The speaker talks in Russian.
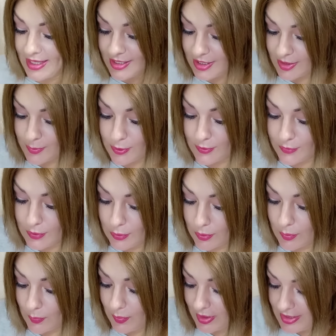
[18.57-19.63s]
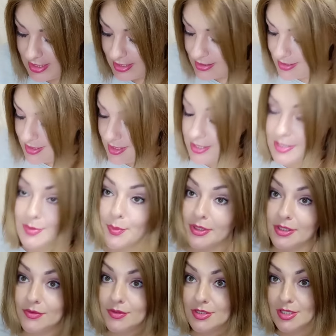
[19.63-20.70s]
Сейчас будем все по отдельности
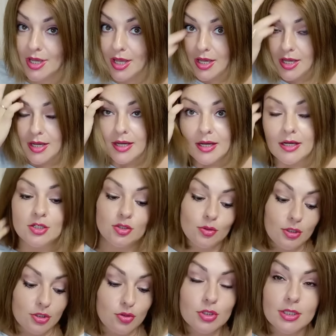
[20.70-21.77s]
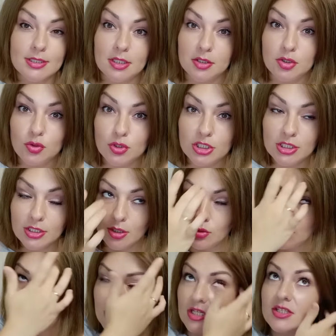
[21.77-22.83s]
рассматривать. А что хочу сказать, Ньючик, я
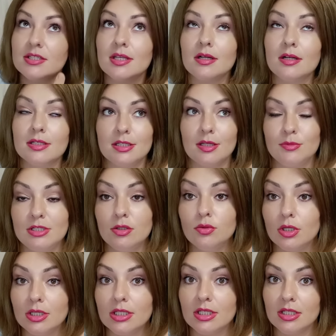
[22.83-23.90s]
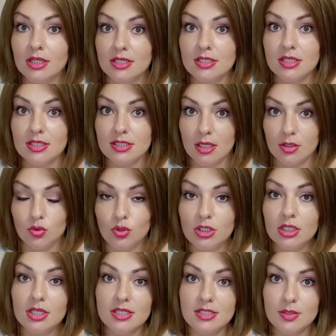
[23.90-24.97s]
уже третий заказ там делаю, это китайский сайт. У
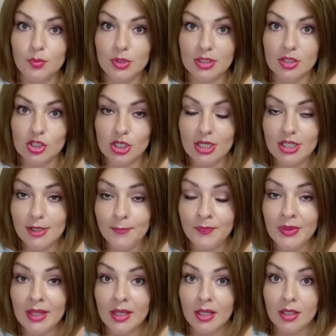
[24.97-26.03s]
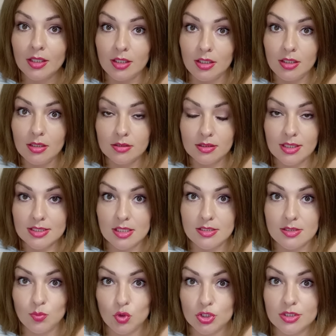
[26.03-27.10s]
них есть и приложение, и на
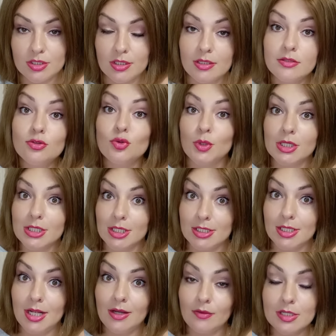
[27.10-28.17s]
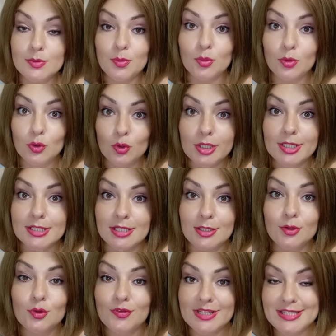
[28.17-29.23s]
сайте можно заказывать. У меня, кстати, для вас промокод на
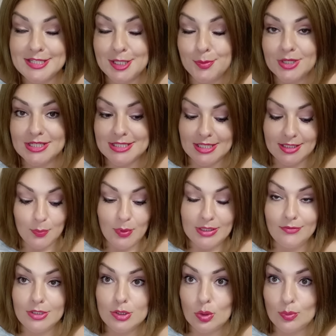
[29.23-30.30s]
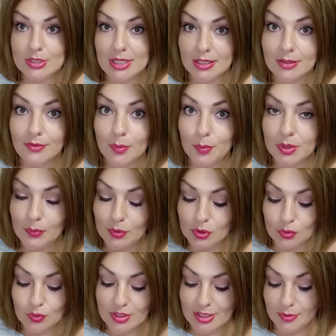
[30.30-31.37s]
скидку 23% под видео, обязательно вам
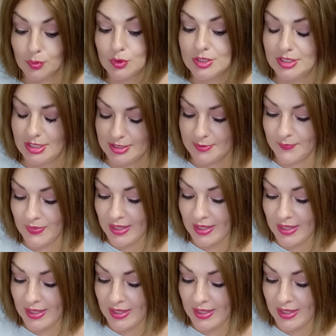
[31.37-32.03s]
пропишу где-нибудь здесь.